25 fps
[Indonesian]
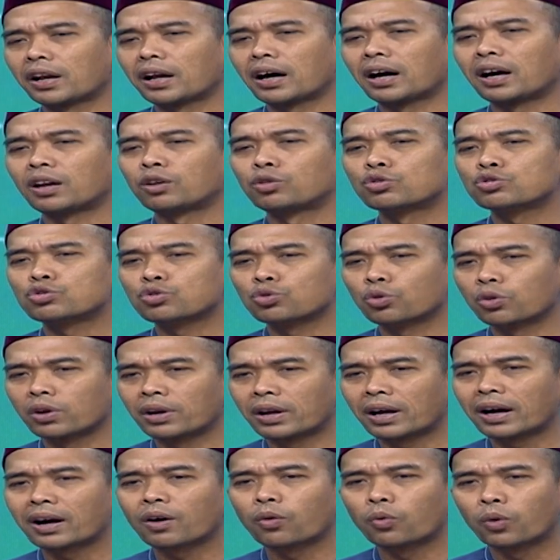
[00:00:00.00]
Ahlus
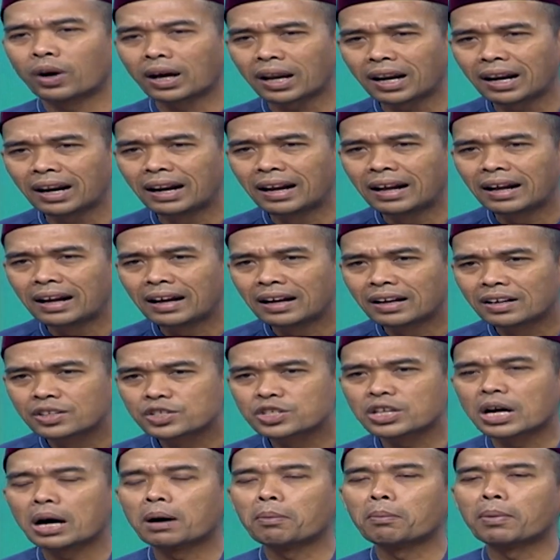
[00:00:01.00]
Sunnah wal
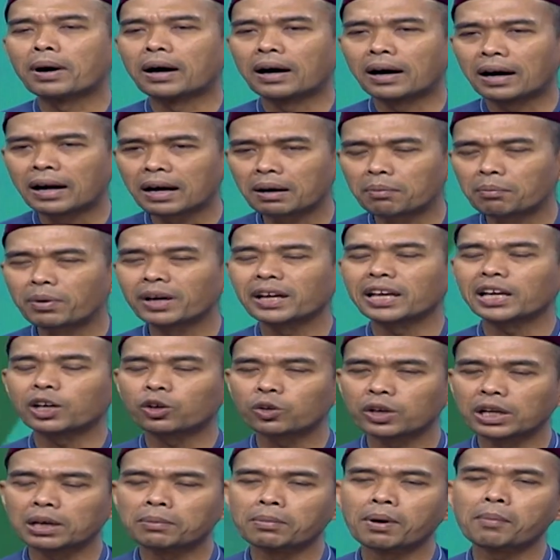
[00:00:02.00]
Jamaah
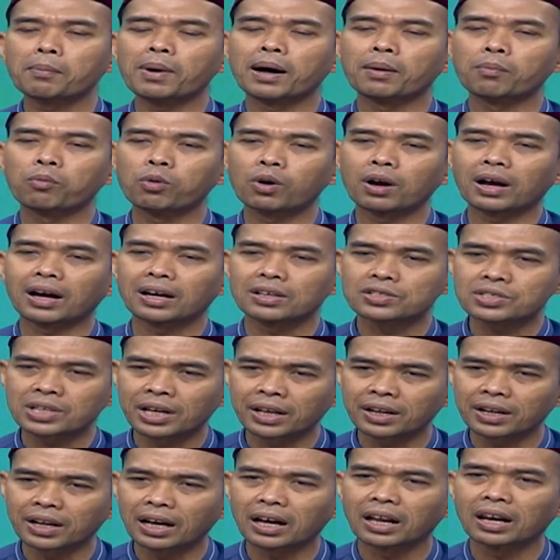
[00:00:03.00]
mengikut Imam Abu
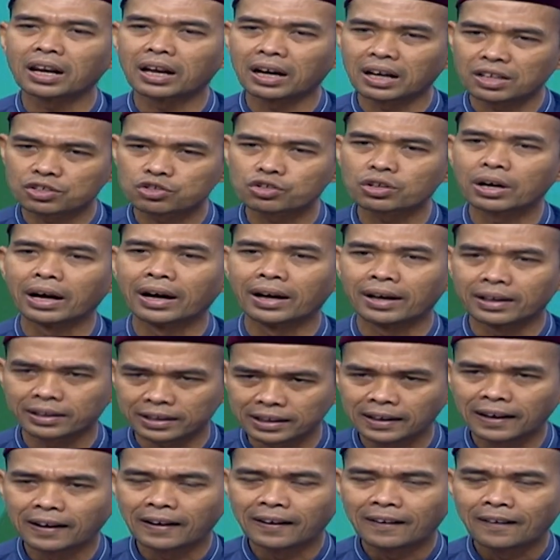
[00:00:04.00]
Hasan
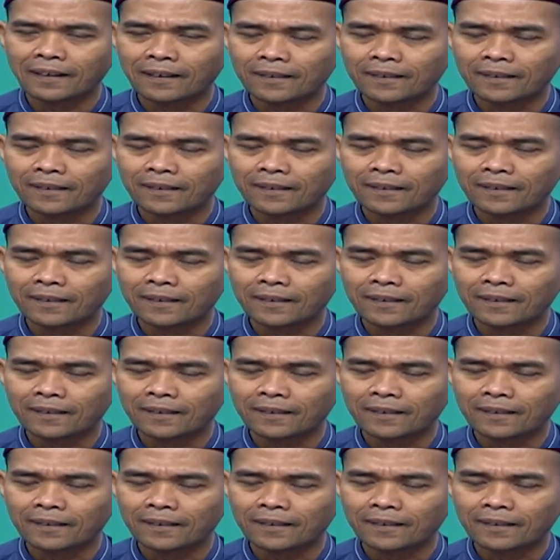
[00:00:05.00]
Al-Ash'ari.